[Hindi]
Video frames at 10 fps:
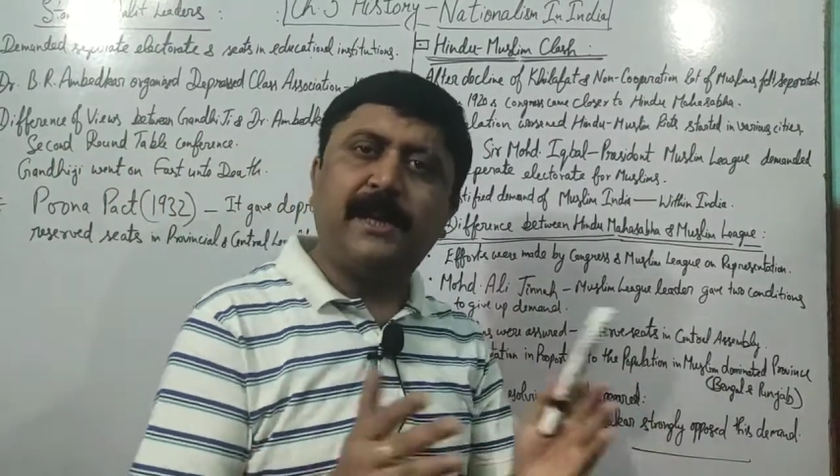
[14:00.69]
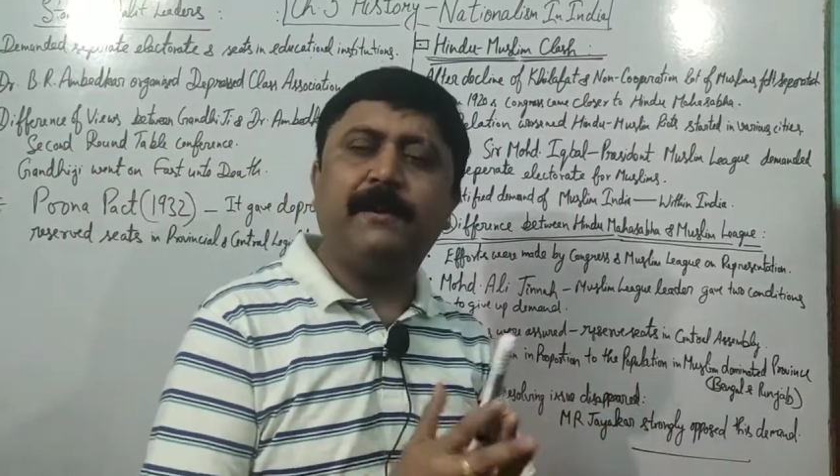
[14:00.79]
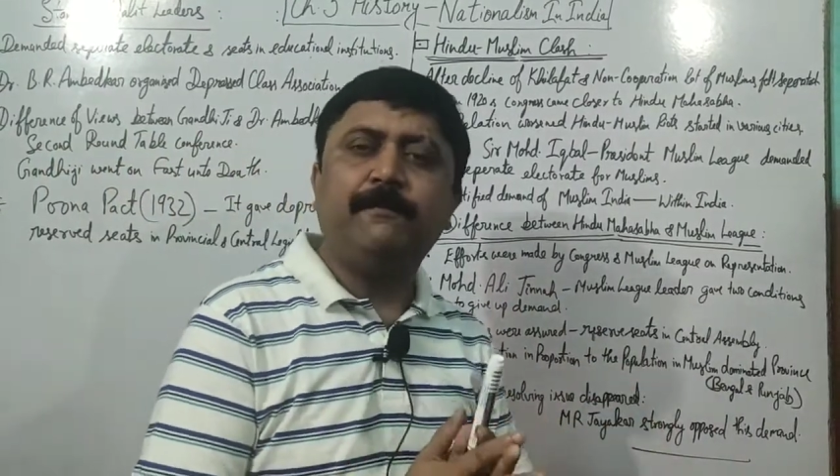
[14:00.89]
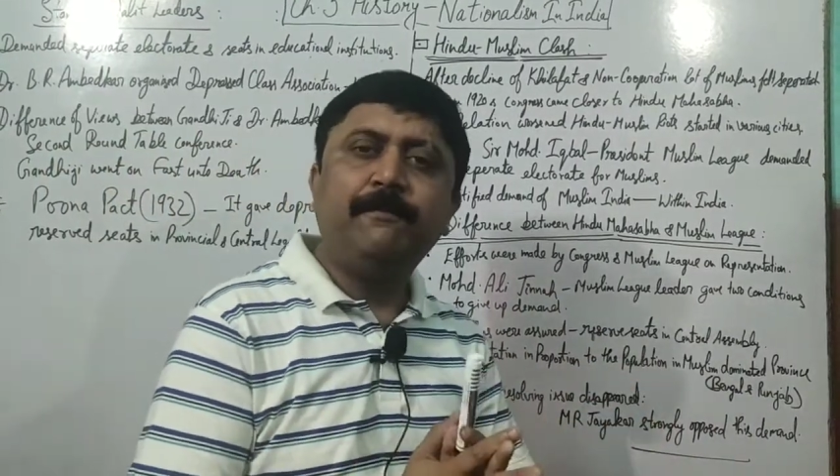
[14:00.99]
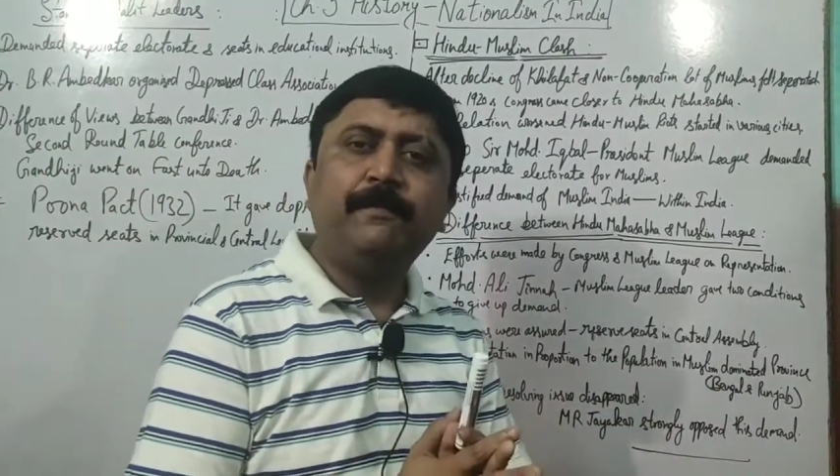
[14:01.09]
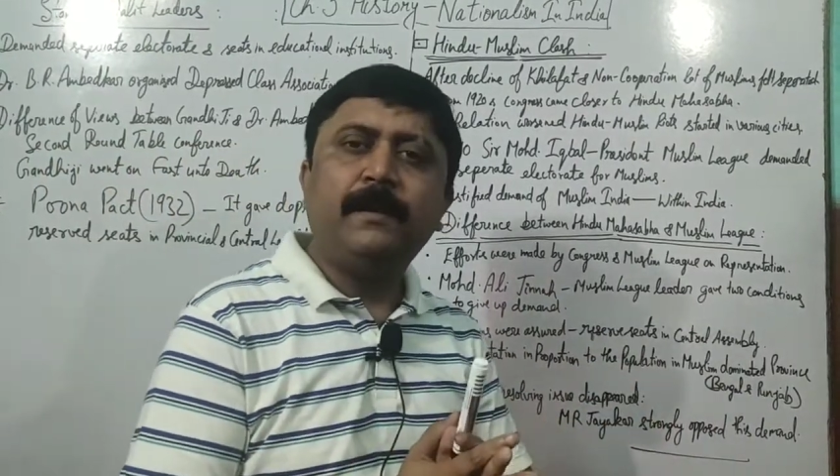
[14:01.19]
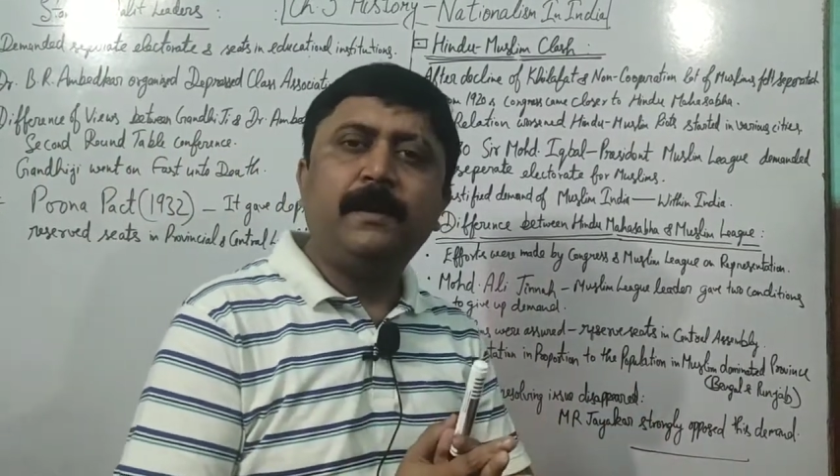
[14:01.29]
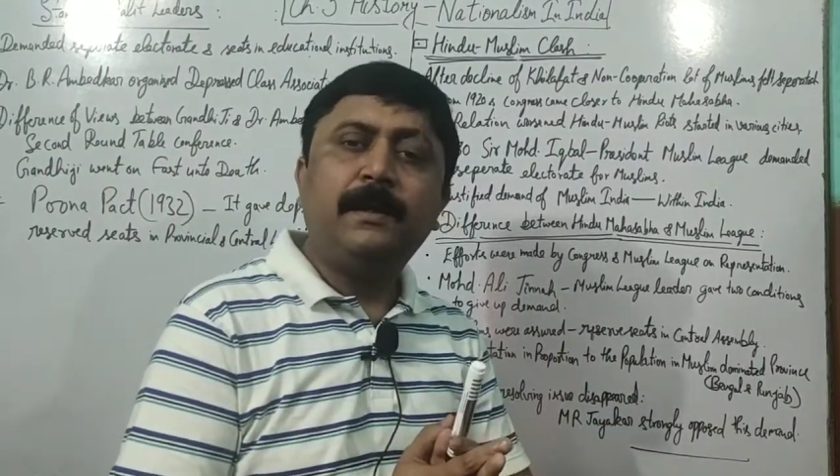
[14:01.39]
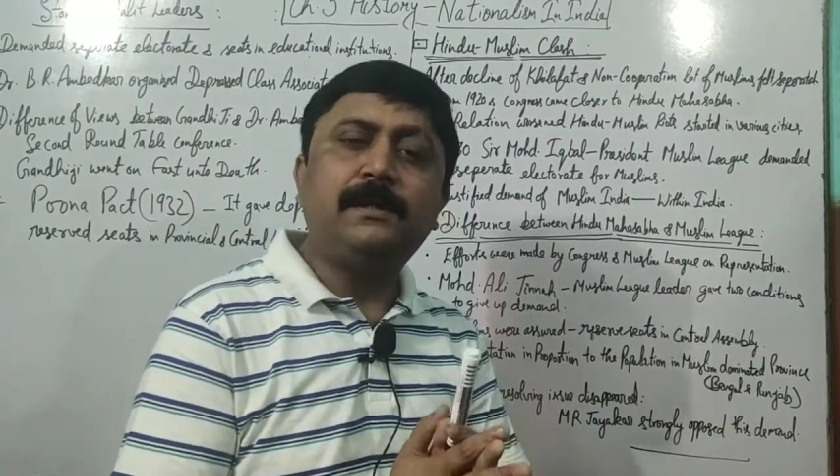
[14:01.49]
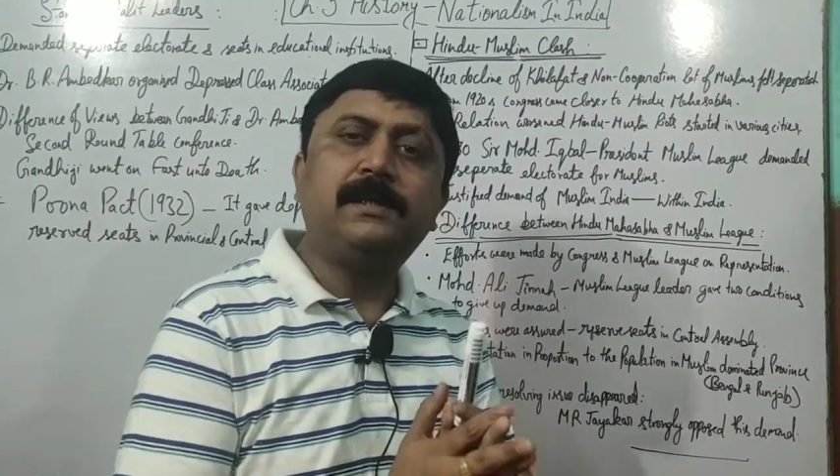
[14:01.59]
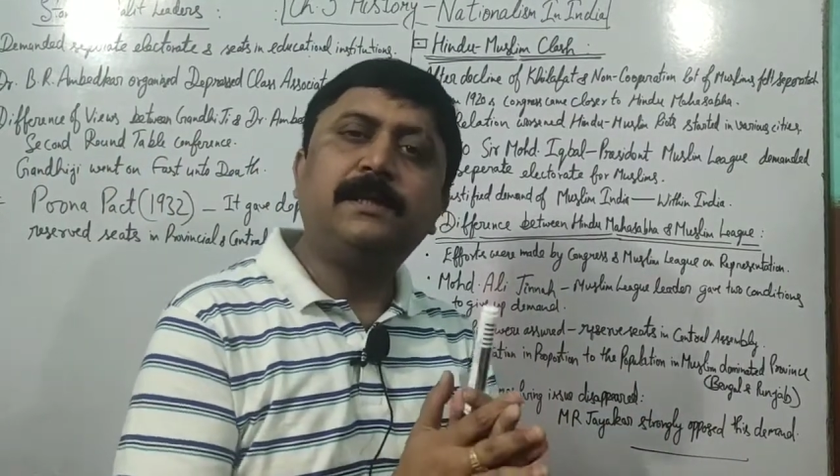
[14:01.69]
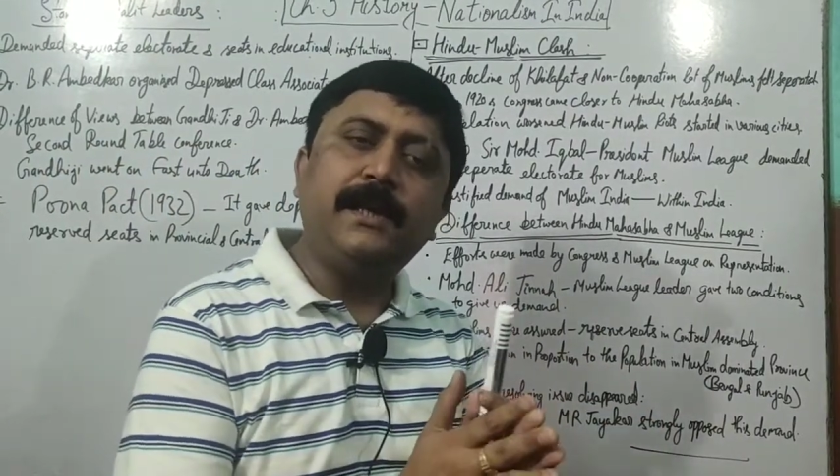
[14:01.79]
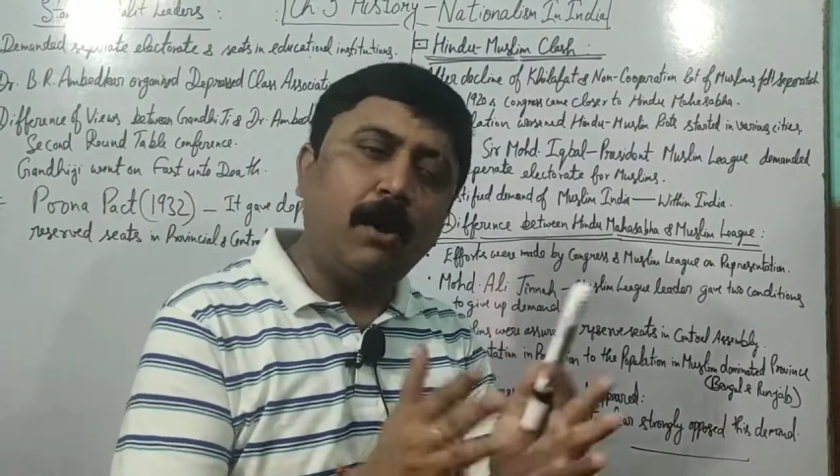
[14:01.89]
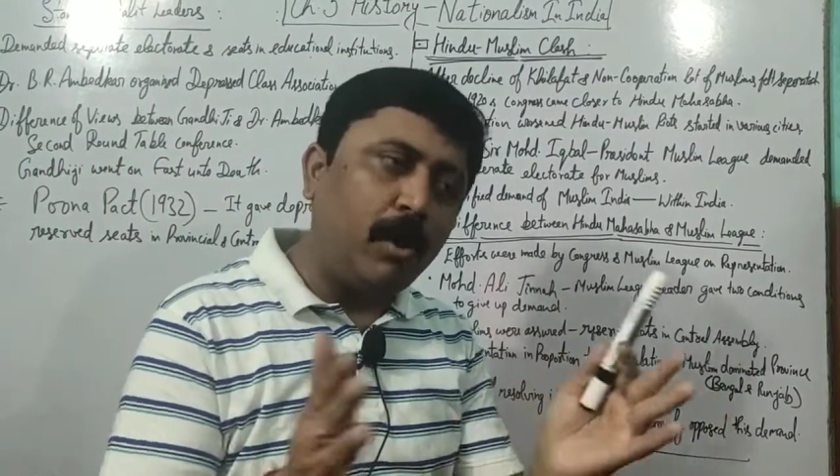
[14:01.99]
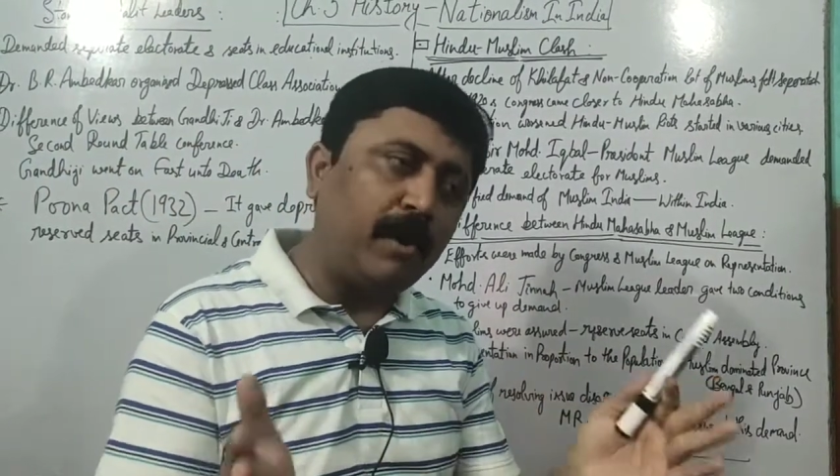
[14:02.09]
गए
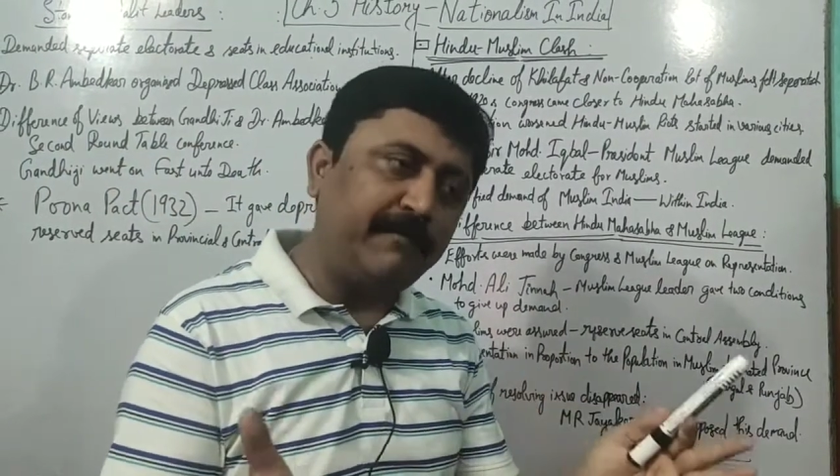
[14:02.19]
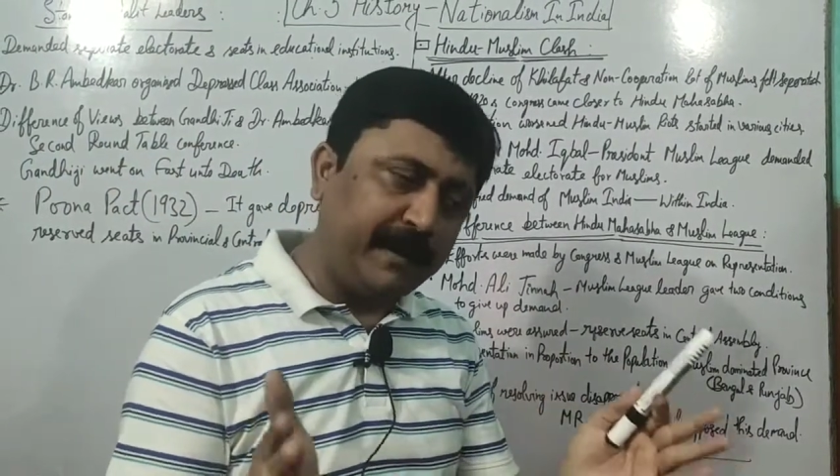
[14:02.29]
स्थितियां और